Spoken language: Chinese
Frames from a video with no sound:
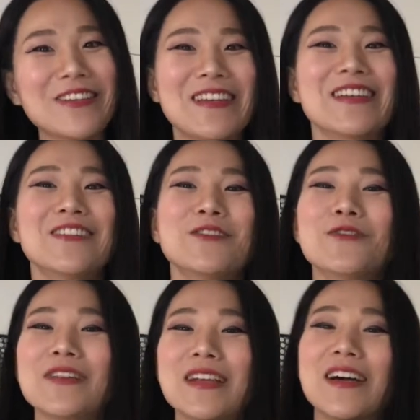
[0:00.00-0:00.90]
对，如
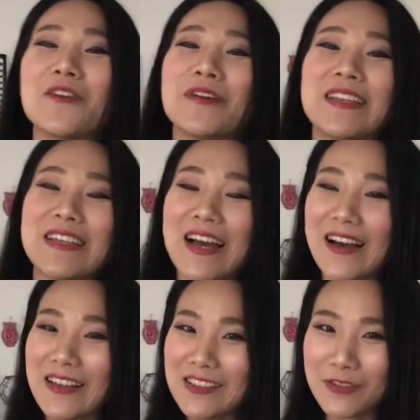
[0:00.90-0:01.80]
果你和我一
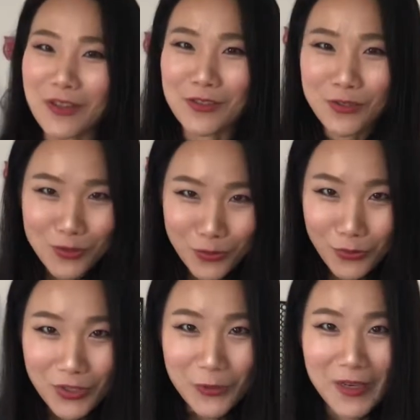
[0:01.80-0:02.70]
样很喜欢松
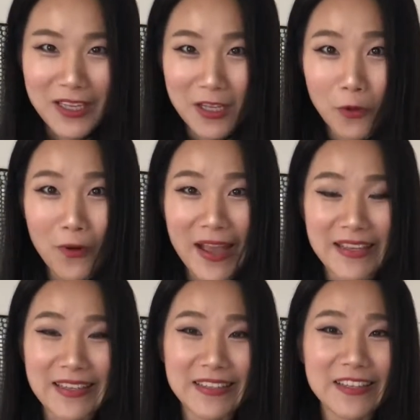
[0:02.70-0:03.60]
露的味道的话，
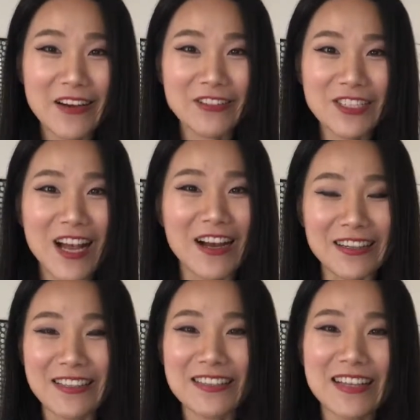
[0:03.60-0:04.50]
你一定要尝
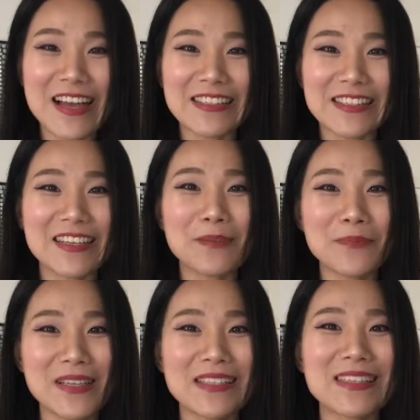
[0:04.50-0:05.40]
一下这个
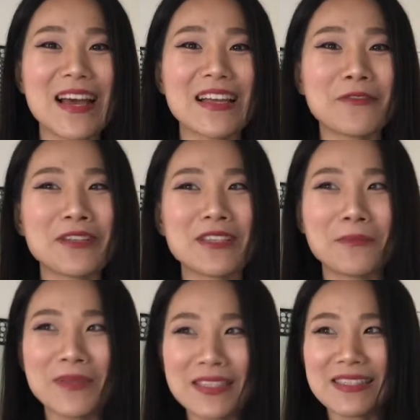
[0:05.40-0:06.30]
披萨，因为这个
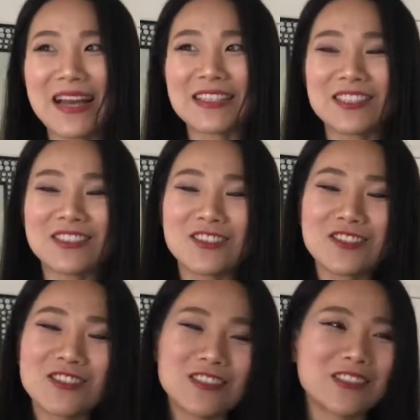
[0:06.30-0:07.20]
披萨真的
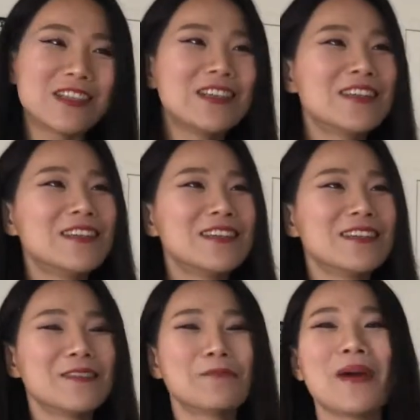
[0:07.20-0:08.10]
是
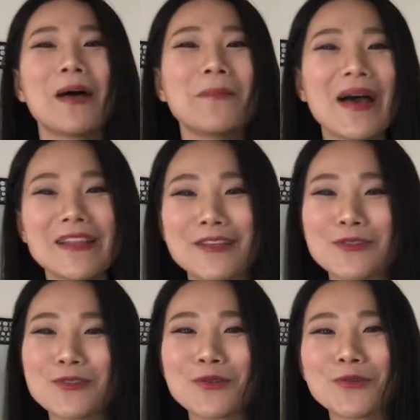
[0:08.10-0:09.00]
满满的
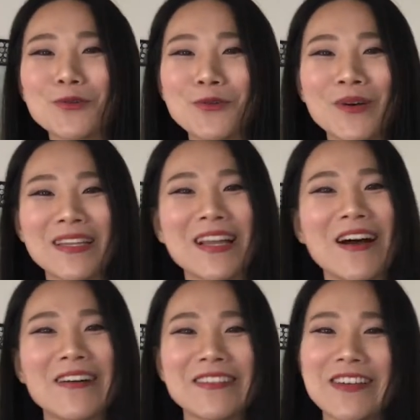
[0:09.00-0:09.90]
松露味
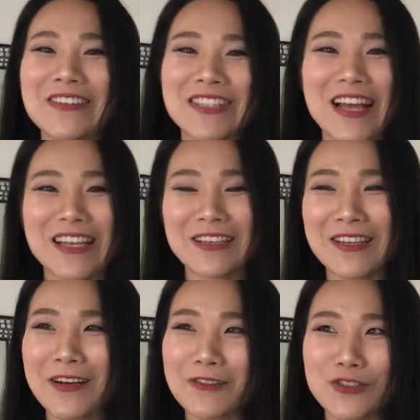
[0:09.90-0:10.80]
道。你咬下一一
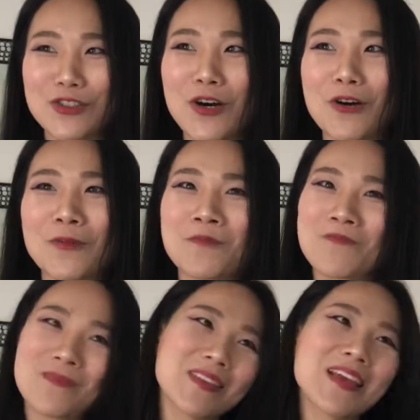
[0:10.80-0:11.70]
口之后，
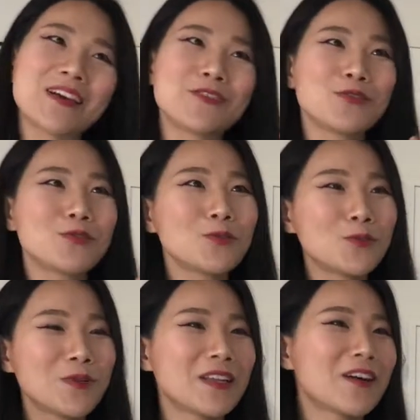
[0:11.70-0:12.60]
那个松
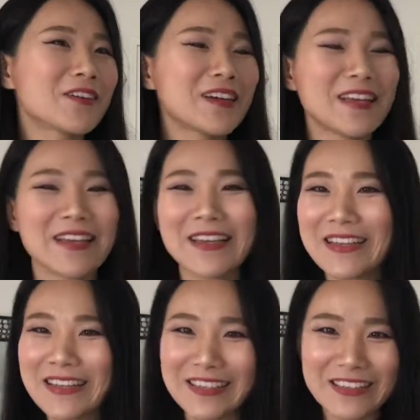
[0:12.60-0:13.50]
露味道可以
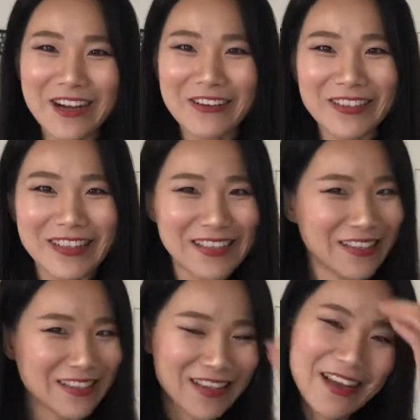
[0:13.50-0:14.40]
萦绕你
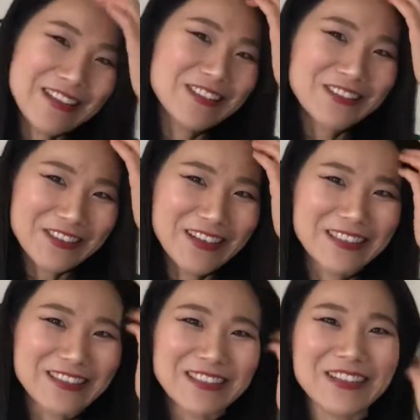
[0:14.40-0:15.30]
很久
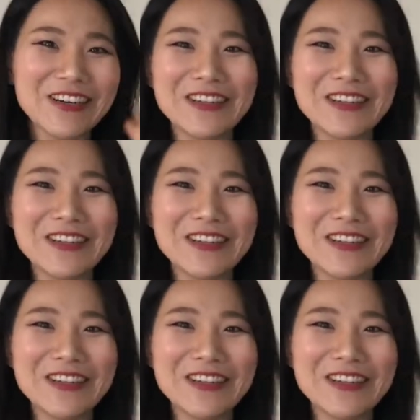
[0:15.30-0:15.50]
很久